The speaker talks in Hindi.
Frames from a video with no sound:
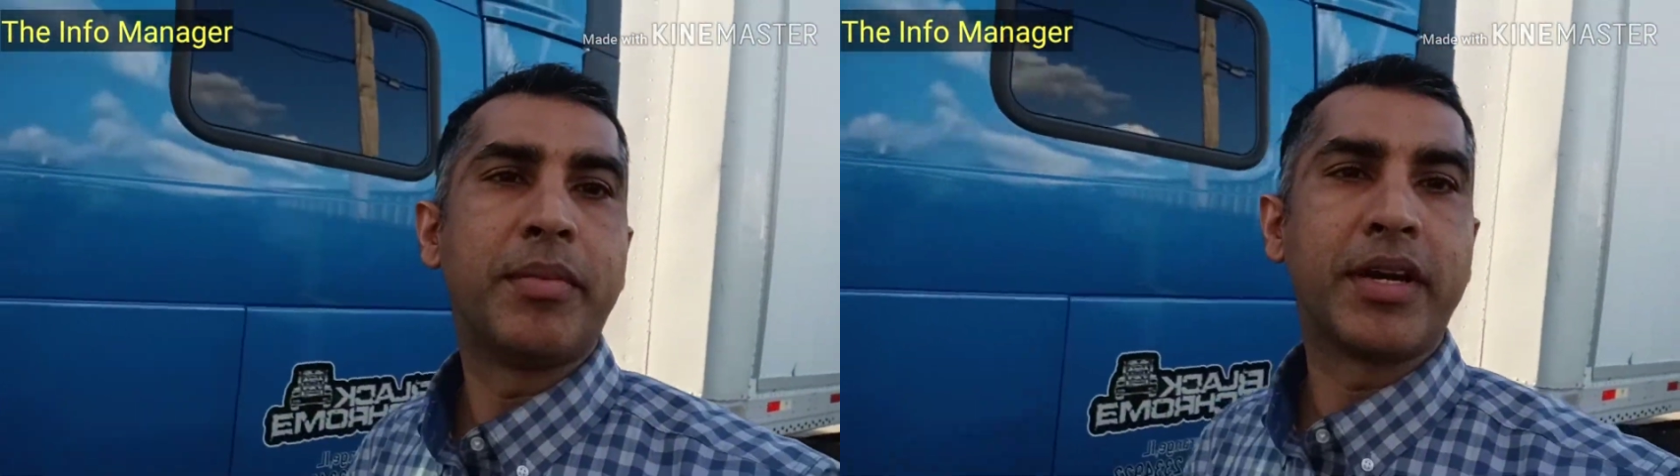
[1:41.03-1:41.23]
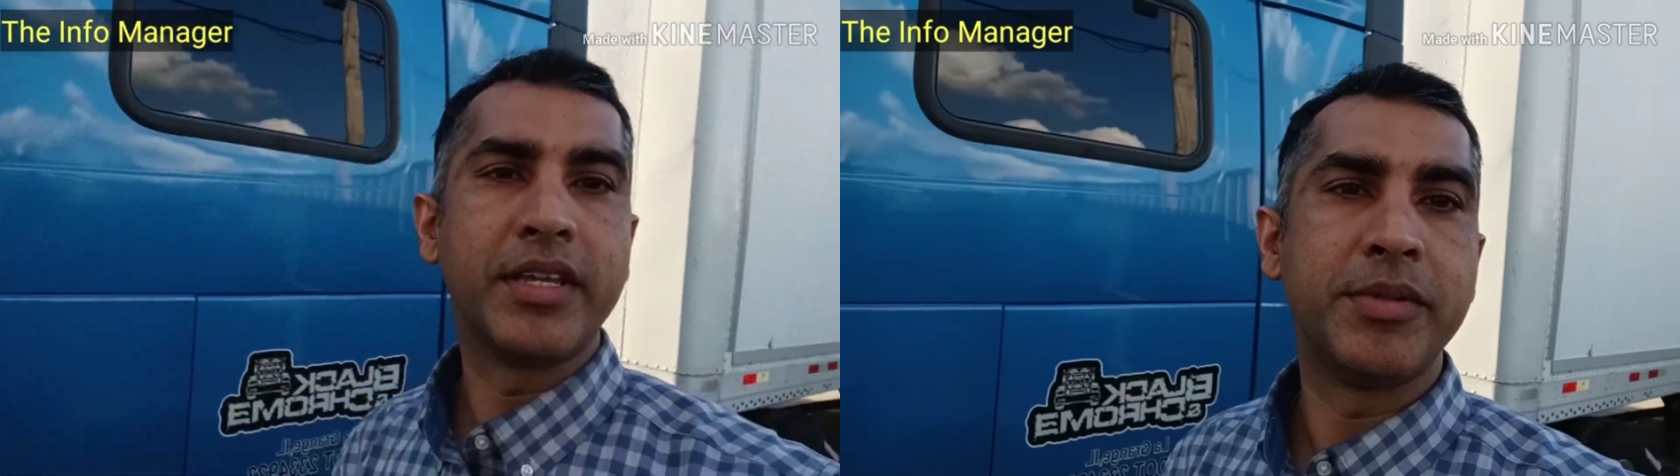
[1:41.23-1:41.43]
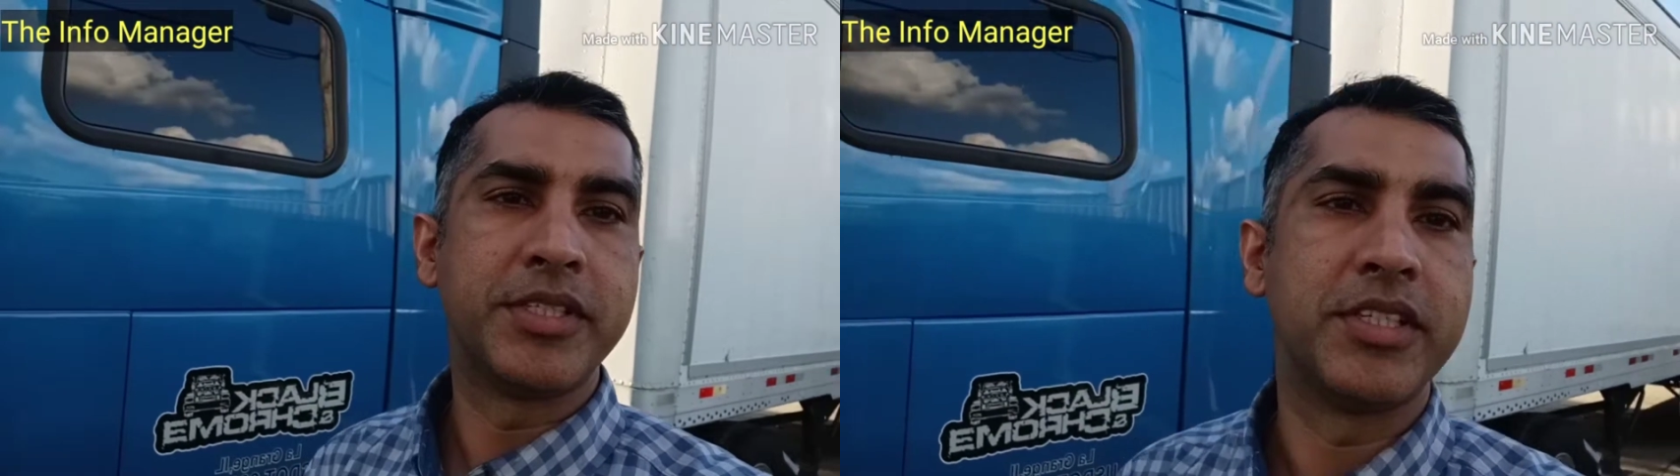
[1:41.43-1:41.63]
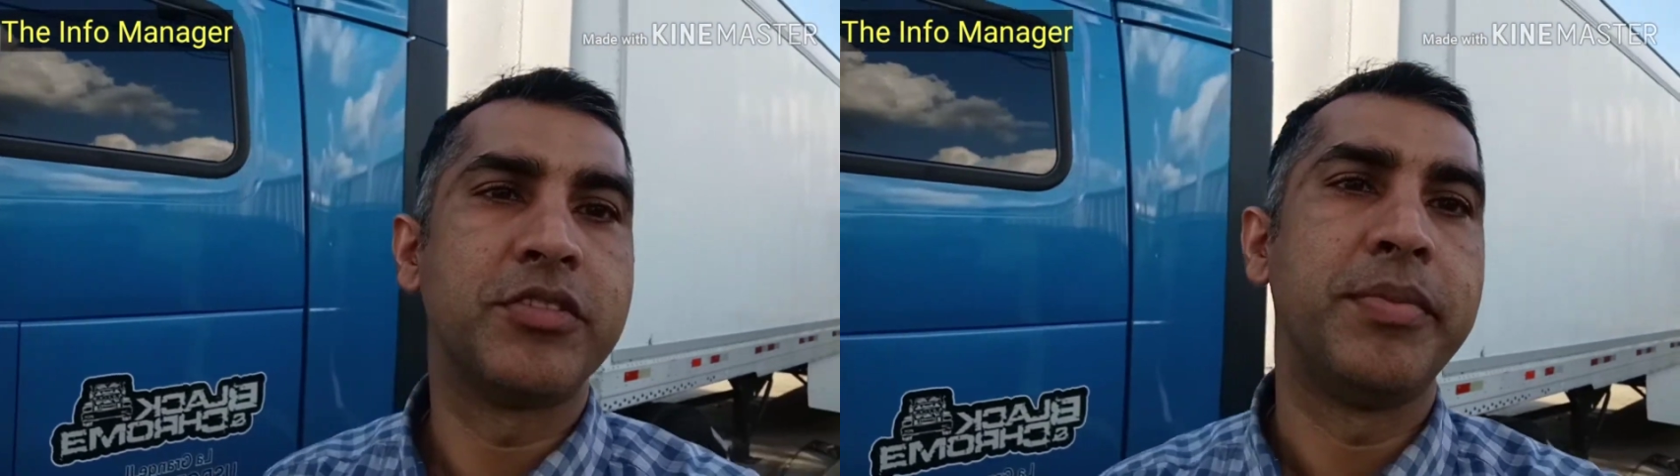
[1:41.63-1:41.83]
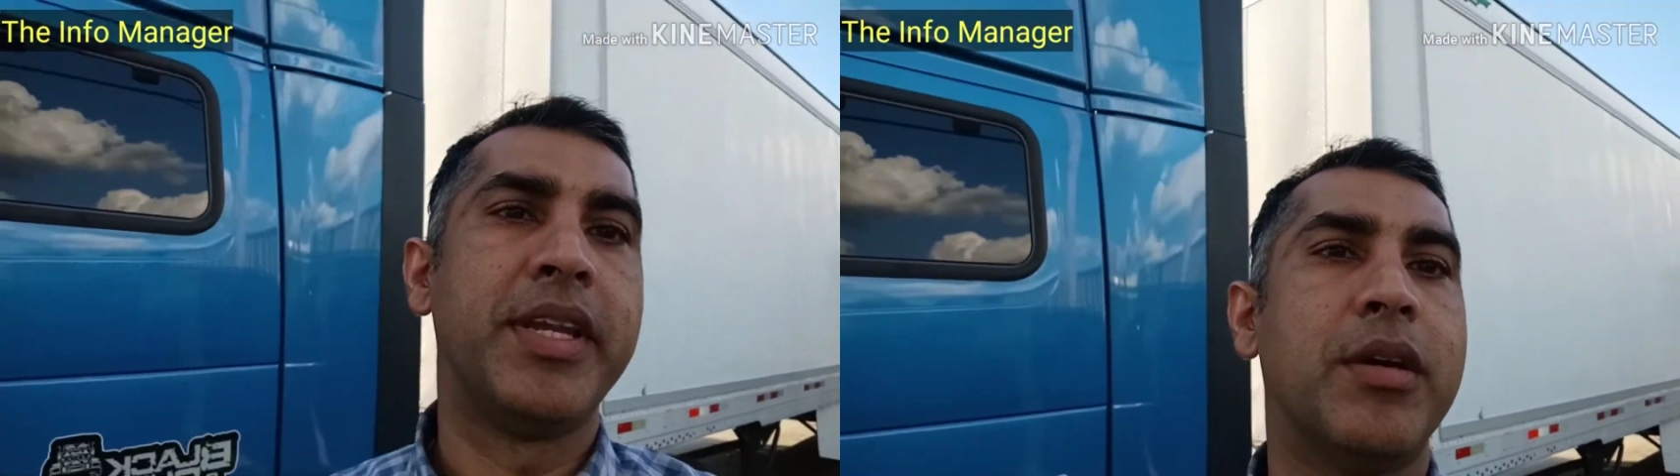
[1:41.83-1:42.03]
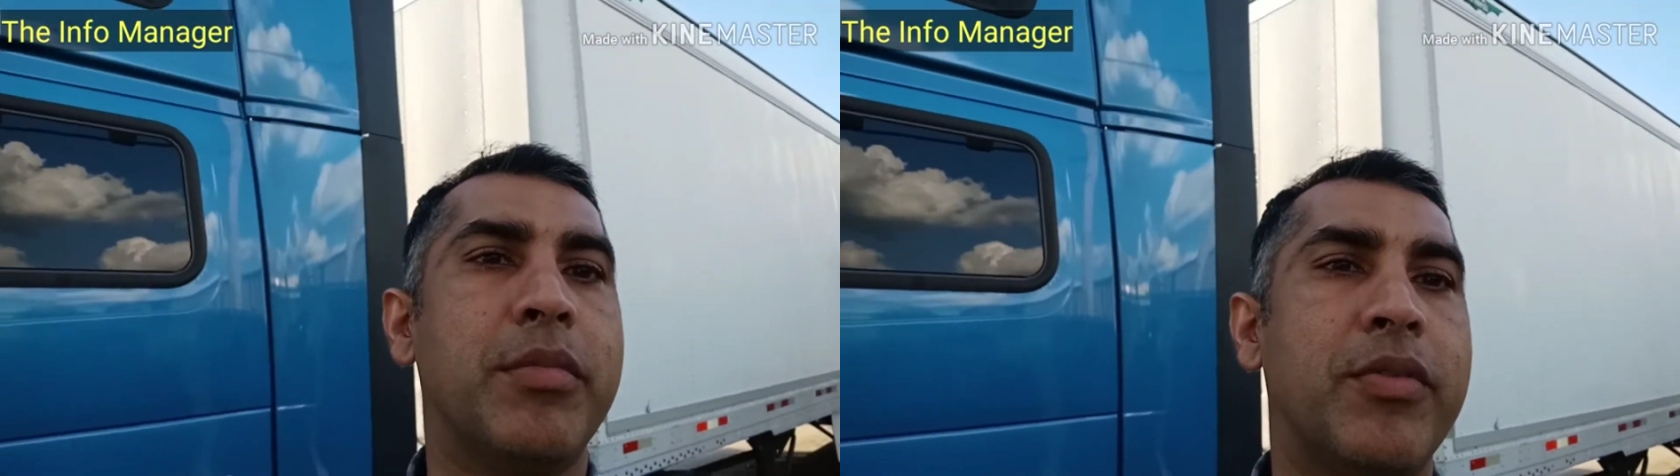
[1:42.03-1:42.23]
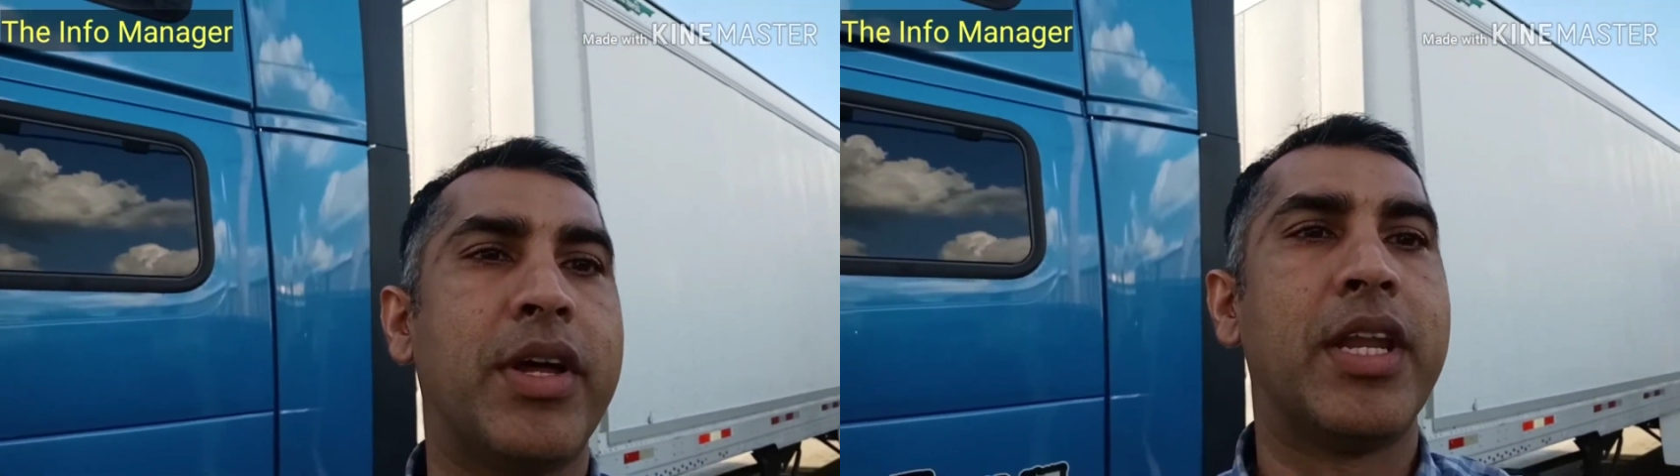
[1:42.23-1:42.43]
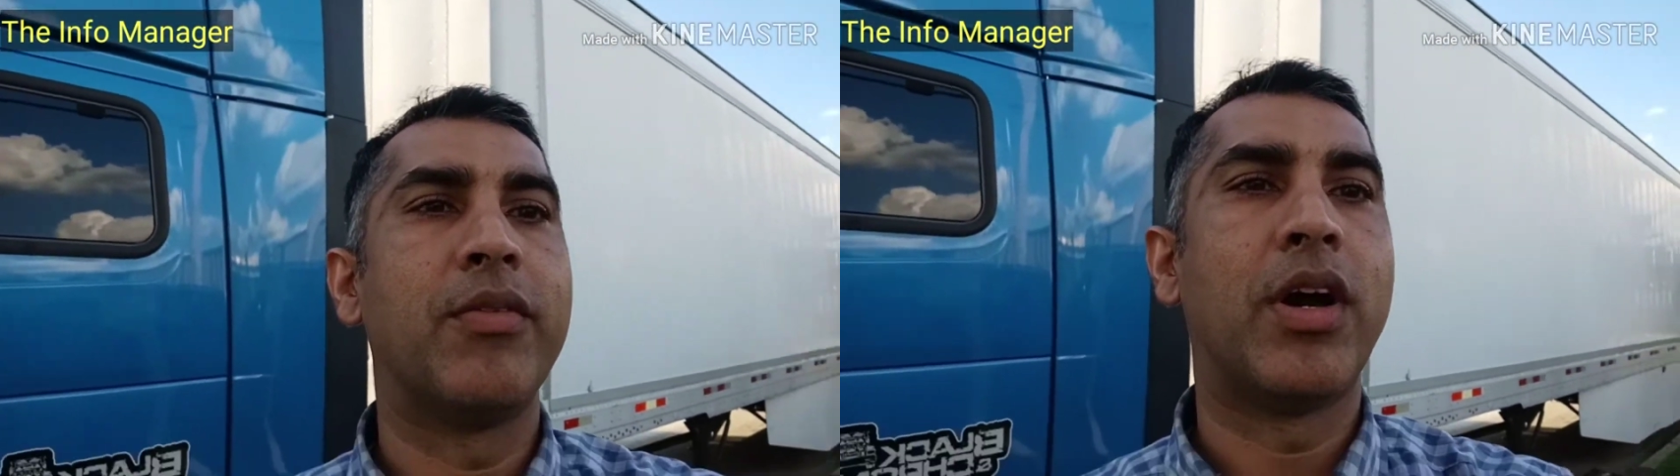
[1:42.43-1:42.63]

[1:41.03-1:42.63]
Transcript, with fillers: बाकी बिज़नेस में नंबर वन है